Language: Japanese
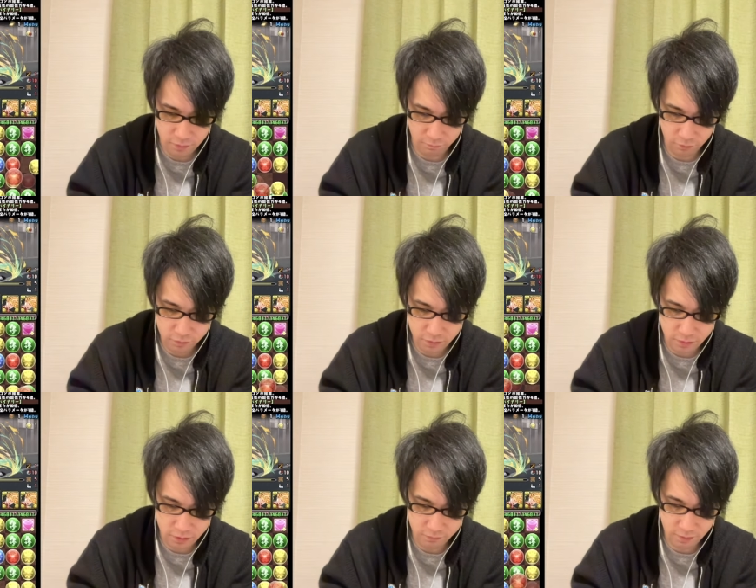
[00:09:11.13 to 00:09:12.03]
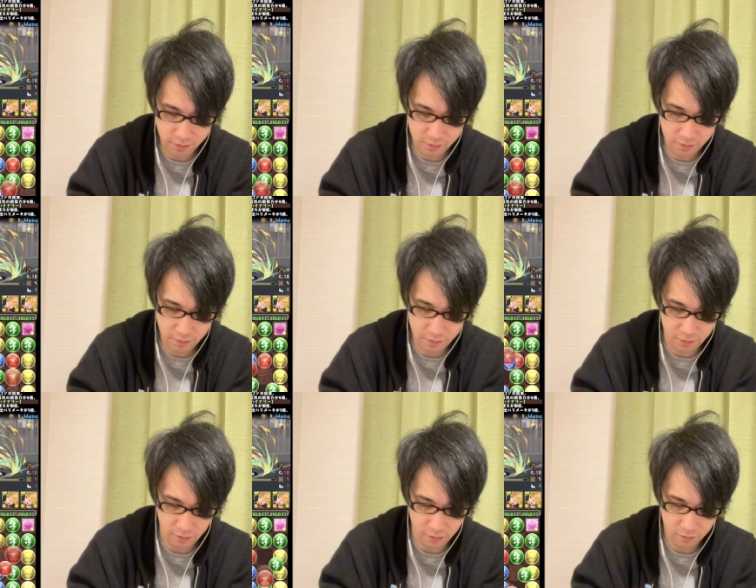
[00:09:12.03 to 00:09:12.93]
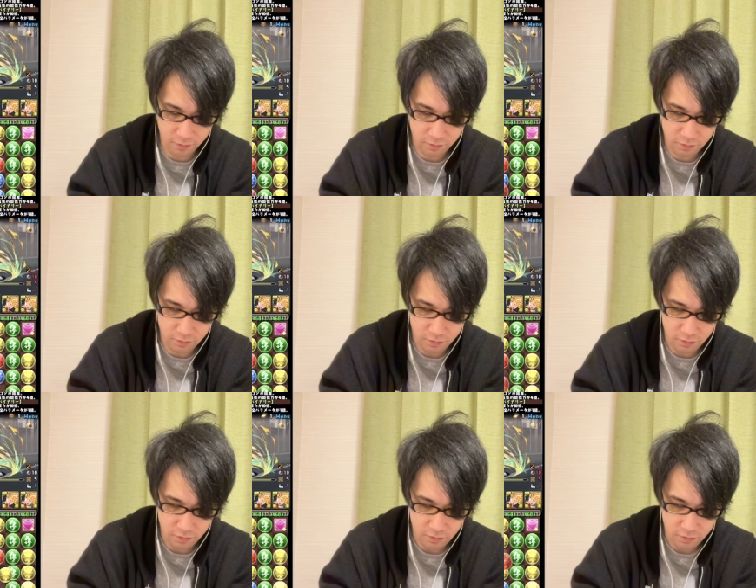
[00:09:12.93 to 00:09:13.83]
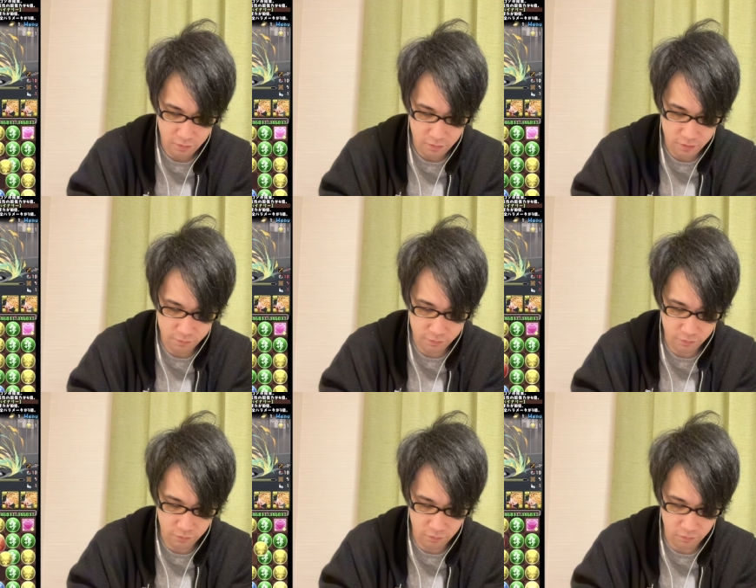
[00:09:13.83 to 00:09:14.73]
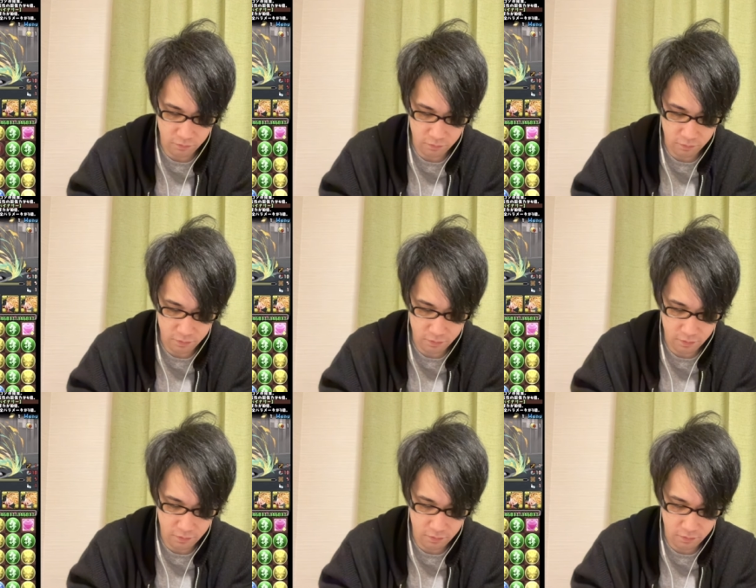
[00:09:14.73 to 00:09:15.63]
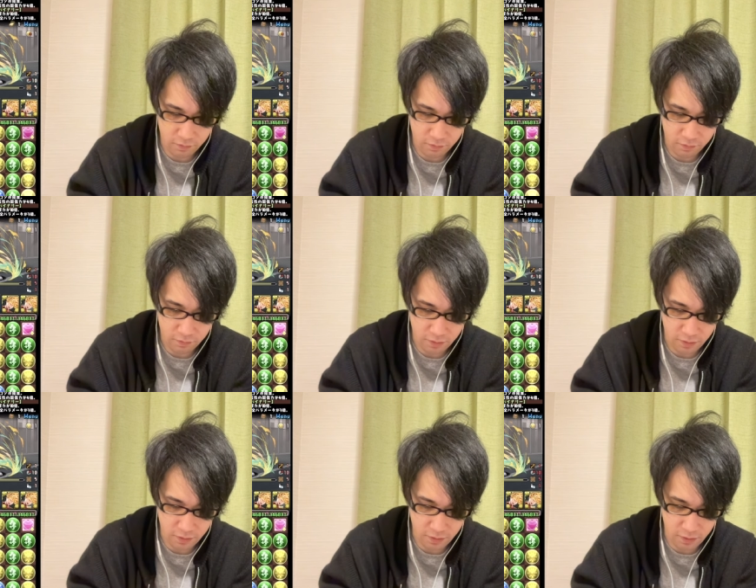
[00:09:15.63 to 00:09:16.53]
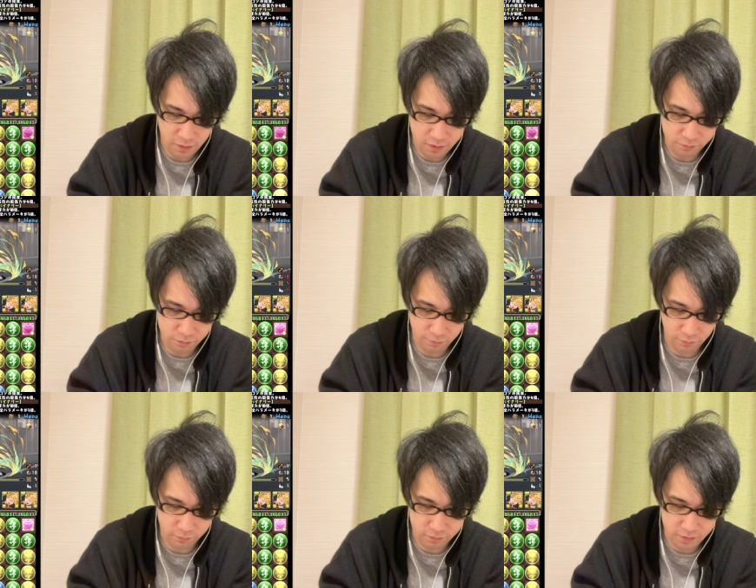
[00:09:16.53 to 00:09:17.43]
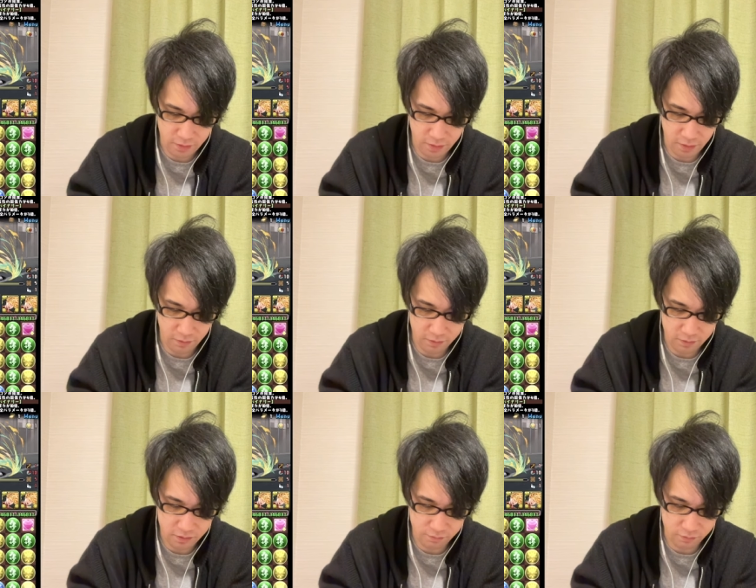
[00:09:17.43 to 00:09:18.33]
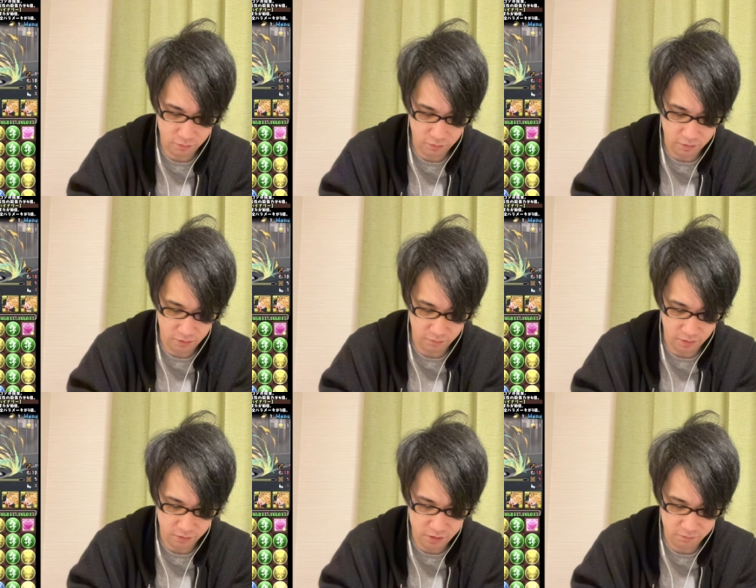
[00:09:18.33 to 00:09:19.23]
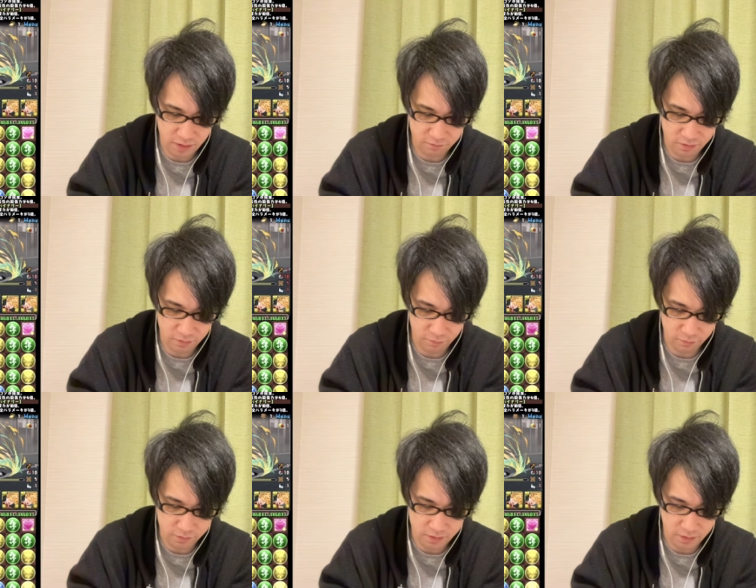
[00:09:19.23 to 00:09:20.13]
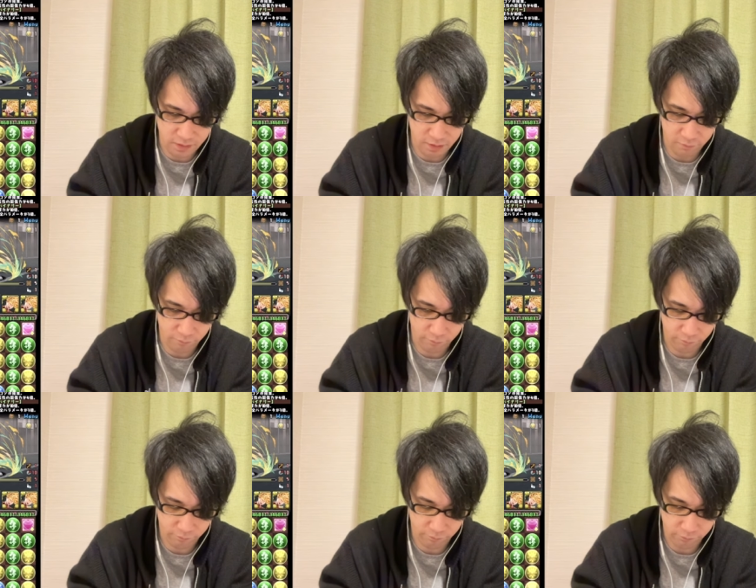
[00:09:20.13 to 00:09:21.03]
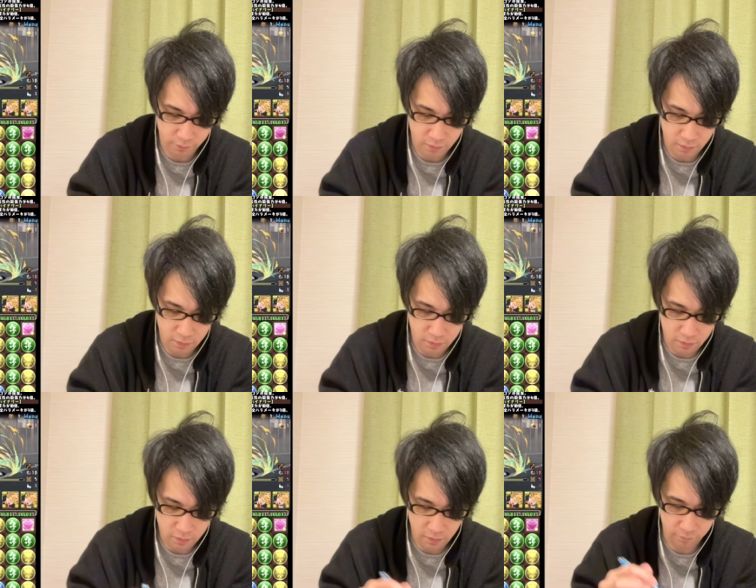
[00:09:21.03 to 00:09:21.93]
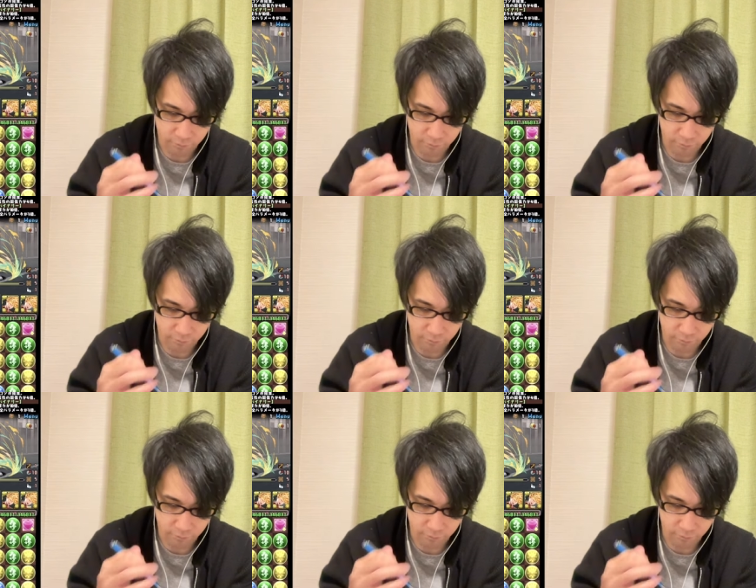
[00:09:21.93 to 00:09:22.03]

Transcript: もしかして一番当たり引いた自分の的に自分のボックス的に自分のっていうかあの柴犬丸のボックス的にはい